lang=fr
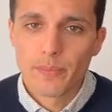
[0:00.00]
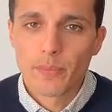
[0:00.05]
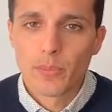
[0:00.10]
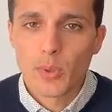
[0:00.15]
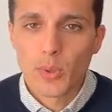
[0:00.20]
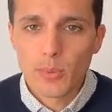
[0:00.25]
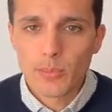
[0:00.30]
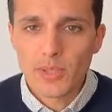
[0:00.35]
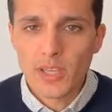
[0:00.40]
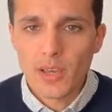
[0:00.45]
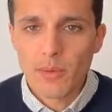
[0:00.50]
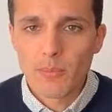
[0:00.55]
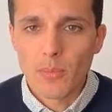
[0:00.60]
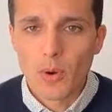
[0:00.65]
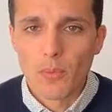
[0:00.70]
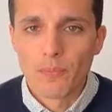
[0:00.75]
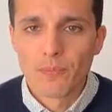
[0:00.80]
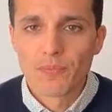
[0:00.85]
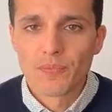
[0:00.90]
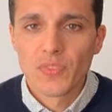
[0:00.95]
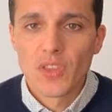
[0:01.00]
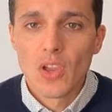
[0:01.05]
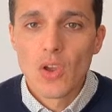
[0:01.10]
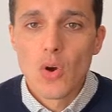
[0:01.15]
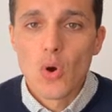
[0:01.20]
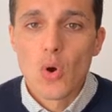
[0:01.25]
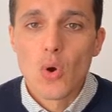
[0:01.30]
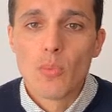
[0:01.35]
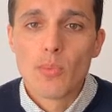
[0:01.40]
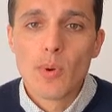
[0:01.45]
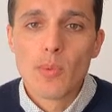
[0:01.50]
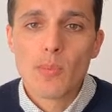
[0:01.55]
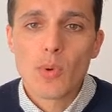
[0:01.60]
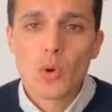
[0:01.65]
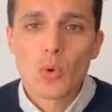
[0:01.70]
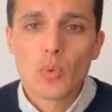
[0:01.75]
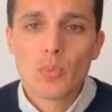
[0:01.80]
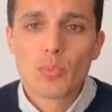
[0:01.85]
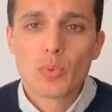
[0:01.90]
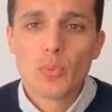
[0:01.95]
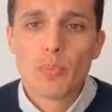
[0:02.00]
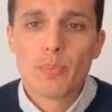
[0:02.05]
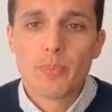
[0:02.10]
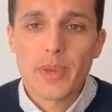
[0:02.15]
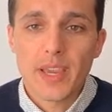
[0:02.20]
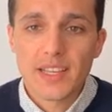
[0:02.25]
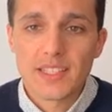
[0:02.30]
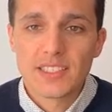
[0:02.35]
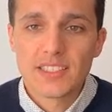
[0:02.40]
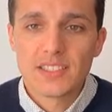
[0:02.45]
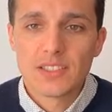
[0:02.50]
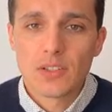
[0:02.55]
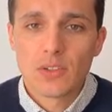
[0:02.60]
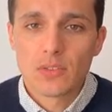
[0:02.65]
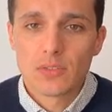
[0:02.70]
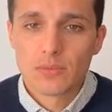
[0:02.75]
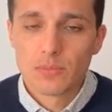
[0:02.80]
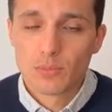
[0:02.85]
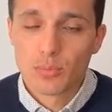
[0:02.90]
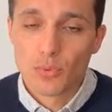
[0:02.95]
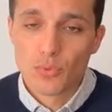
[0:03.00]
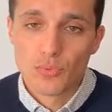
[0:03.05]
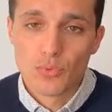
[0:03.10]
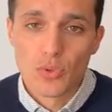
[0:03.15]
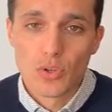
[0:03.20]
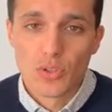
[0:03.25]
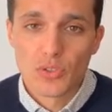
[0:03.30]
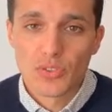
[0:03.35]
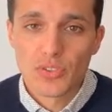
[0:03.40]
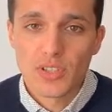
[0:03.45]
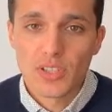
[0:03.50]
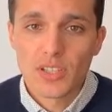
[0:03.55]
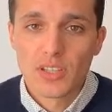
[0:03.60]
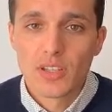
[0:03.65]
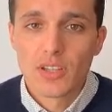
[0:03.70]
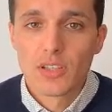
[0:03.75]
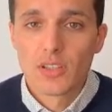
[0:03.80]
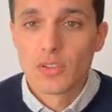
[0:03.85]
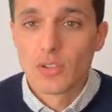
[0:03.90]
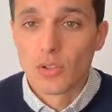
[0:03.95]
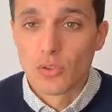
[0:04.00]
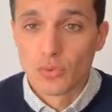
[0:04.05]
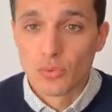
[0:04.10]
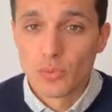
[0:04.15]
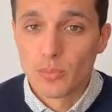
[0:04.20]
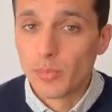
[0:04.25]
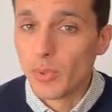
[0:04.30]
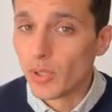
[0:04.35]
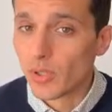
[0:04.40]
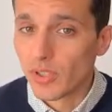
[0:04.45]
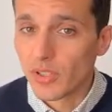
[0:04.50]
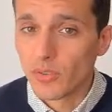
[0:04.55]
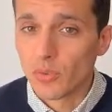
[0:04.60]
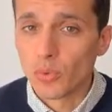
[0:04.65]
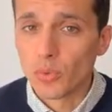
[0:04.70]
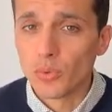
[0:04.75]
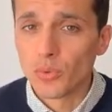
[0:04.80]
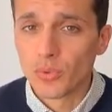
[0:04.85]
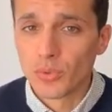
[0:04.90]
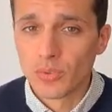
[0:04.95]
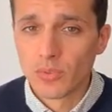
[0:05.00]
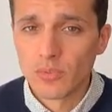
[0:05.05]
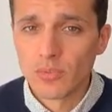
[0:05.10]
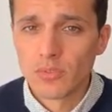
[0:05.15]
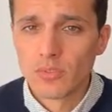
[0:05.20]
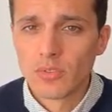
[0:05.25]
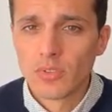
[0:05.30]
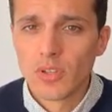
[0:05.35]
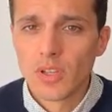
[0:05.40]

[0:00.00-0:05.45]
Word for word: Premièrement, au moment le plus pertinent pour vous lancer dans une bonne résolution.